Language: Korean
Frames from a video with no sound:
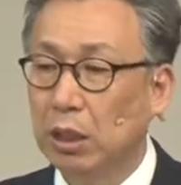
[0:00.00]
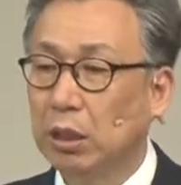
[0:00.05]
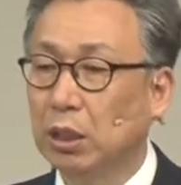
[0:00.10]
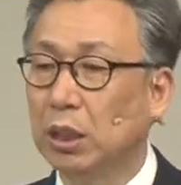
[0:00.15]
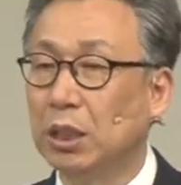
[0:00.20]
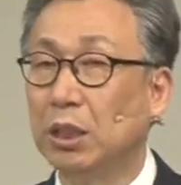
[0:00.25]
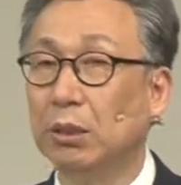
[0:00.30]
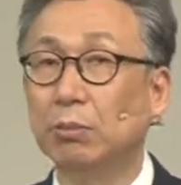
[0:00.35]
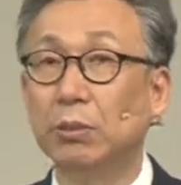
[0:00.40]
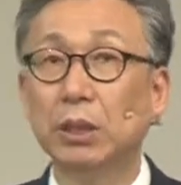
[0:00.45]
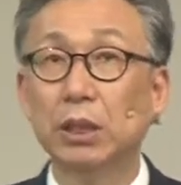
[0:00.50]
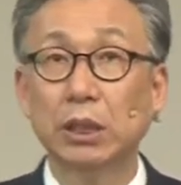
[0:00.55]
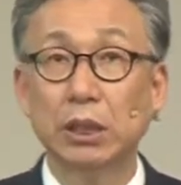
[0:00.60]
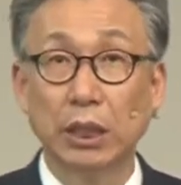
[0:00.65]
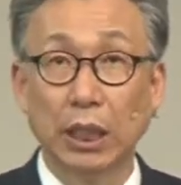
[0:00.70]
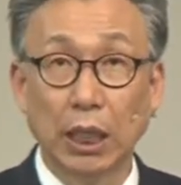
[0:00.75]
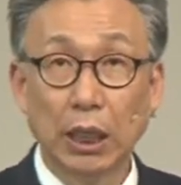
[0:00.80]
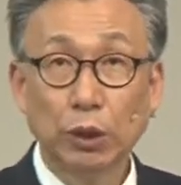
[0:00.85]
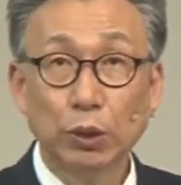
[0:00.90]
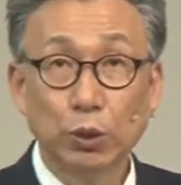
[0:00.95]
짐을
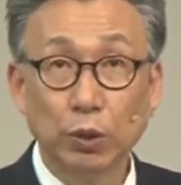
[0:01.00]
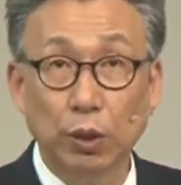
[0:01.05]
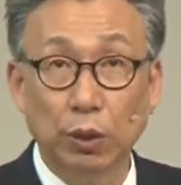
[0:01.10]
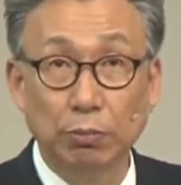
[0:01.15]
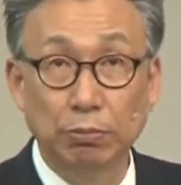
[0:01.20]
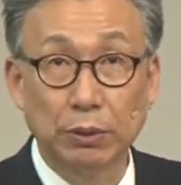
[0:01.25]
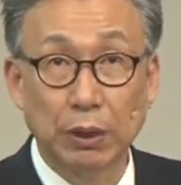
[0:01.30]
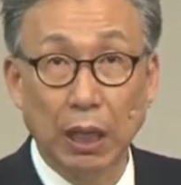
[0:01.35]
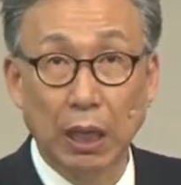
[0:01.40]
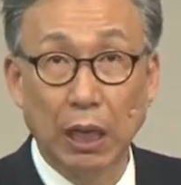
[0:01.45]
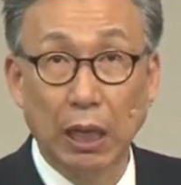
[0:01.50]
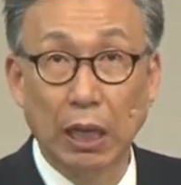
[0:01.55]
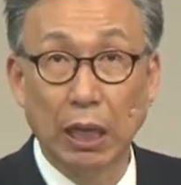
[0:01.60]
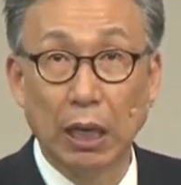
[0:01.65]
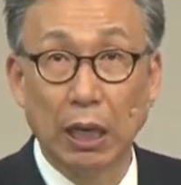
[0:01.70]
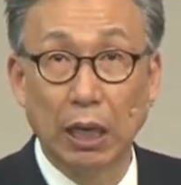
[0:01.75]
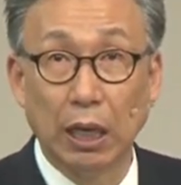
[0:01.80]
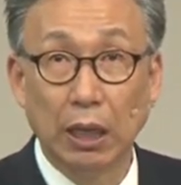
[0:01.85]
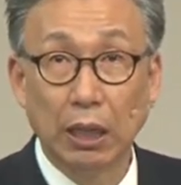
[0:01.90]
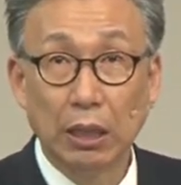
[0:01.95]
지게 할 수
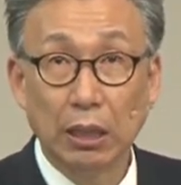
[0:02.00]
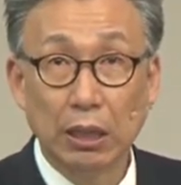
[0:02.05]
없다.